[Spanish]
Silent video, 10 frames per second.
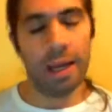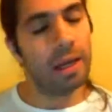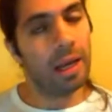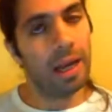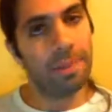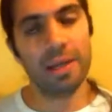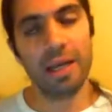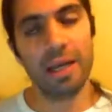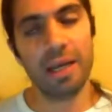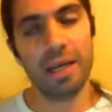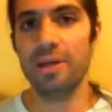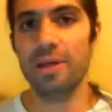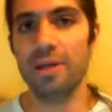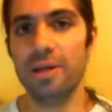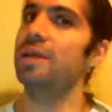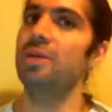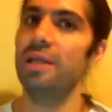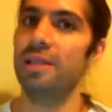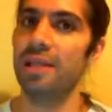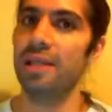el primer ejemplo que vamos a ver que no es
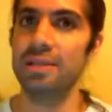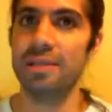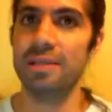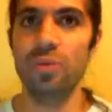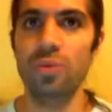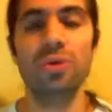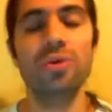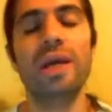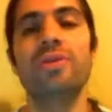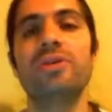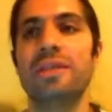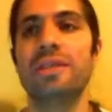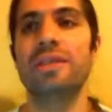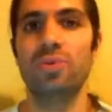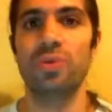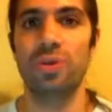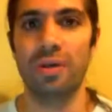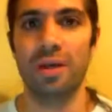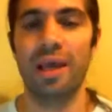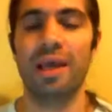tan seguro, no es que no sea seguro,
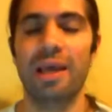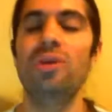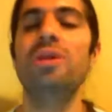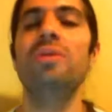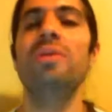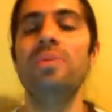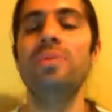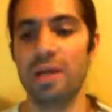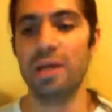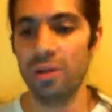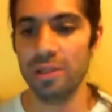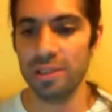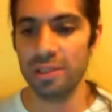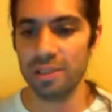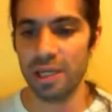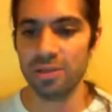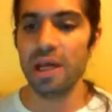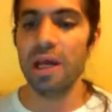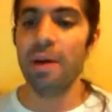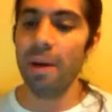es que no tomamos los recados necesarios.
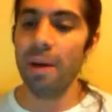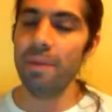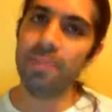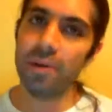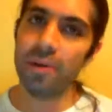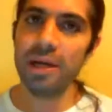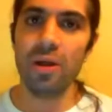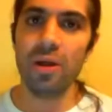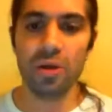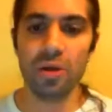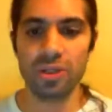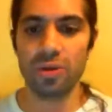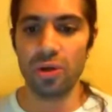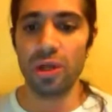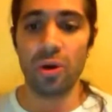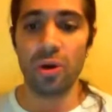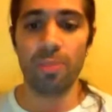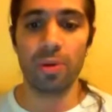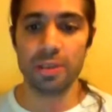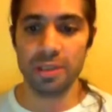Va a venir por el lado de lo que, es, lo que es
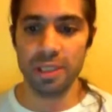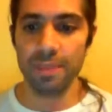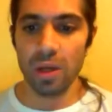Dropbox, ¿sí?